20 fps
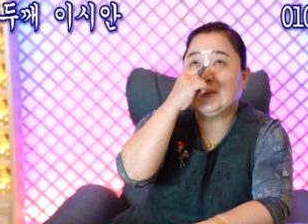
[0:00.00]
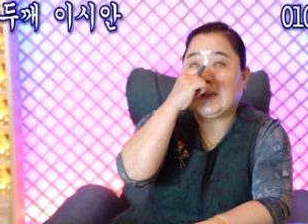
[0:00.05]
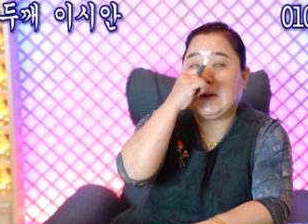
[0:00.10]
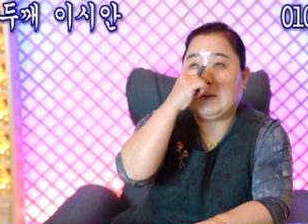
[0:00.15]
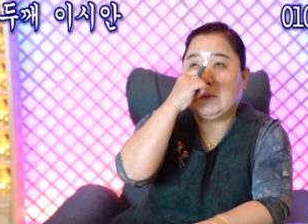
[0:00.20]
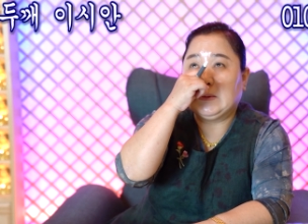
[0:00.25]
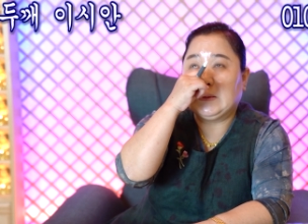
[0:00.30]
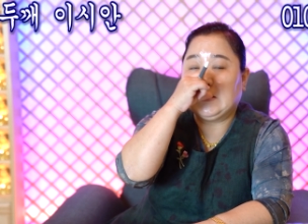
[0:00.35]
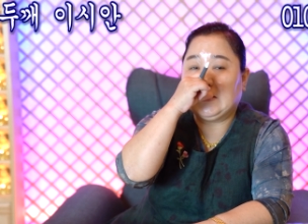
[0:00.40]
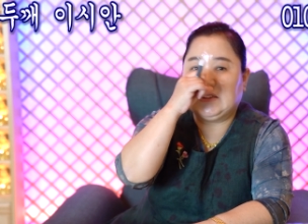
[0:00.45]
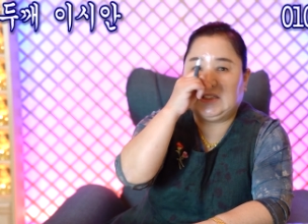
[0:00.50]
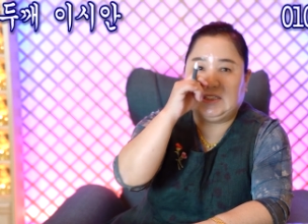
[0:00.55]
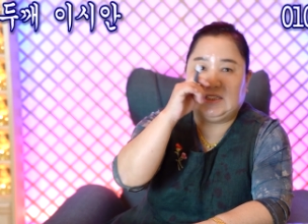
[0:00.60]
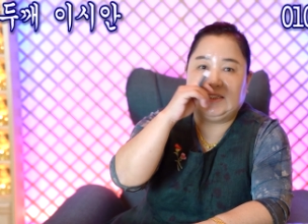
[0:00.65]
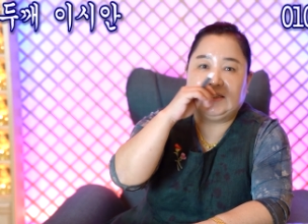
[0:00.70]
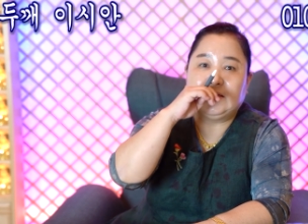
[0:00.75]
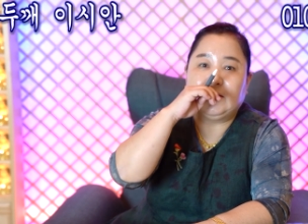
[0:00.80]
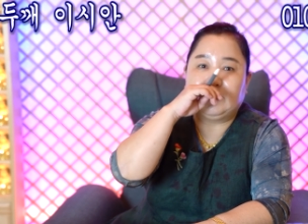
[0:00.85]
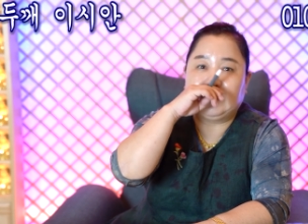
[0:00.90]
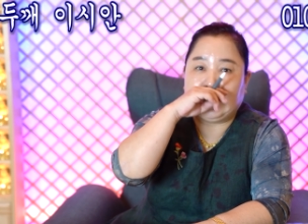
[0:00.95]
나오는 거
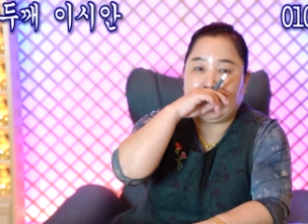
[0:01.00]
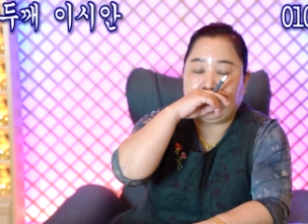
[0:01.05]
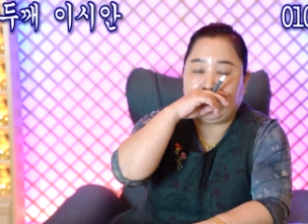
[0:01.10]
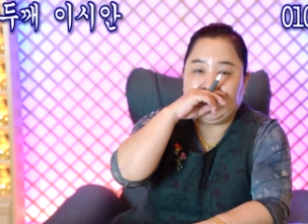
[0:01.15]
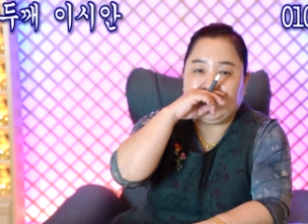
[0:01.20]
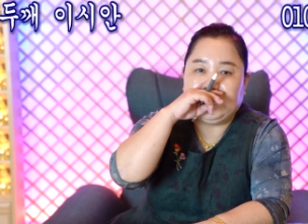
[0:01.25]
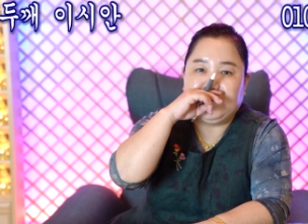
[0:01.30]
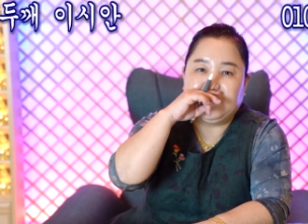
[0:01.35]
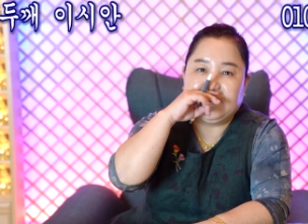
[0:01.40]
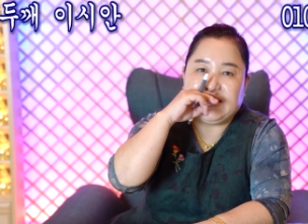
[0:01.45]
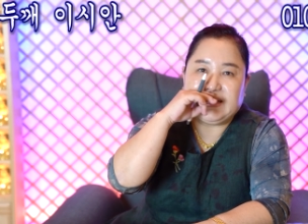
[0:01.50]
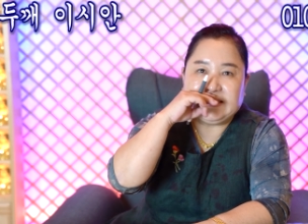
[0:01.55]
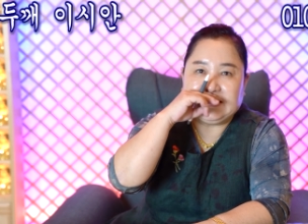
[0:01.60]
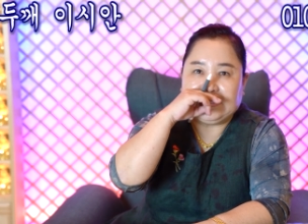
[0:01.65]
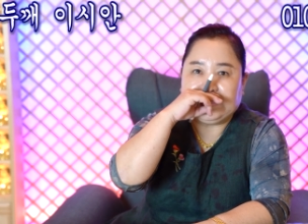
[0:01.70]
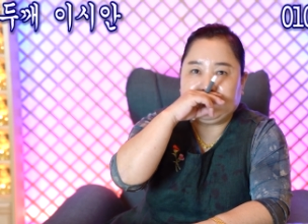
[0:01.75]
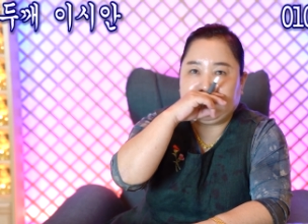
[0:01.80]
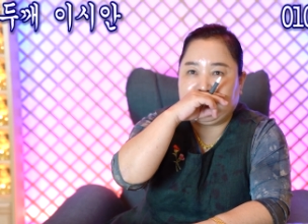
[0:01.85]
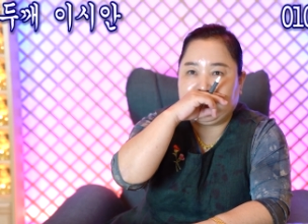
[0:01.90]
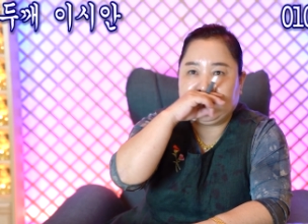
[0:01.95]
지저분한 네. 거 이런 게
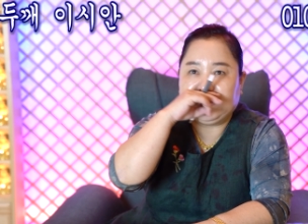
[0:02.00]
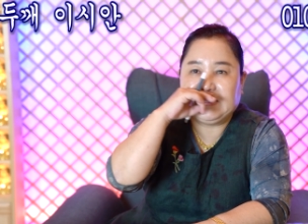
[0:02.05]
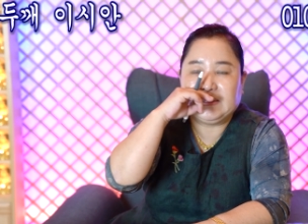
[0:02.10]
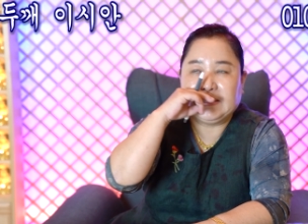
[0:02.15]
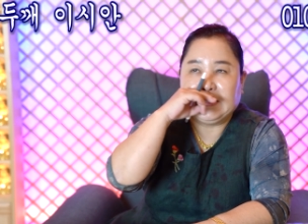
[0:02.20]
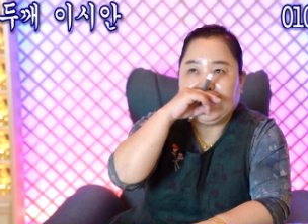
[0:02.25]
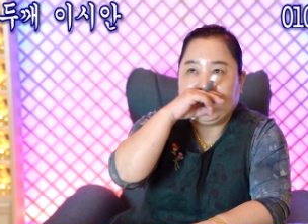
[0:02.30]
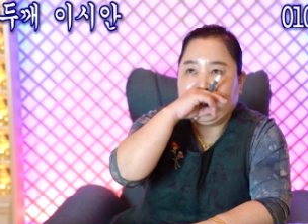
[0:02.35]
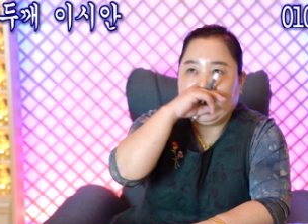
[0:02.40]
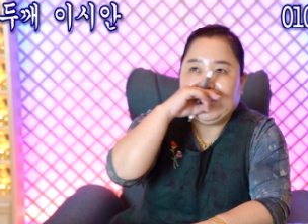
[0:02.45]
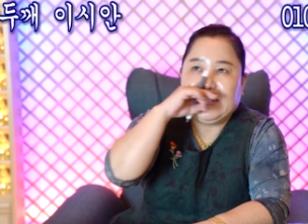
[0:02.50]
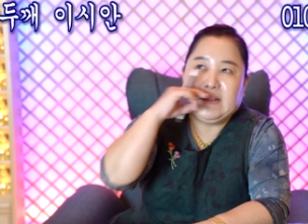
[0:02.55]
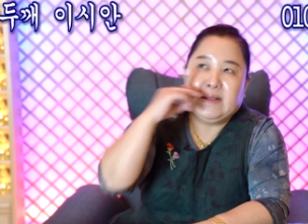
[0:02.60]
있으면은 네.